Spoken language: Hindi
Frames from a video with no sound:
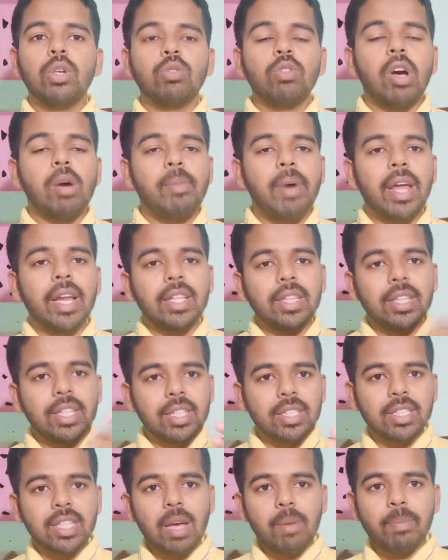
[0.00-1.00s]
तो हमारे
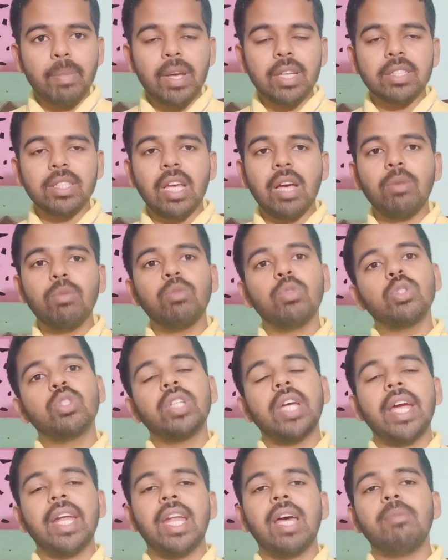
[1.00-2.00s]
देश का पैसा वो
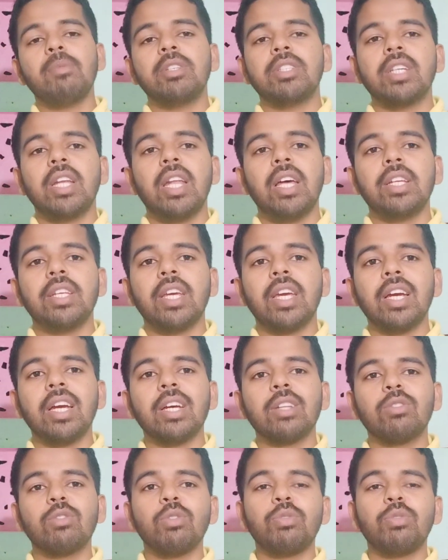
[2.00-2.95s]
चाइना में चला जाएगा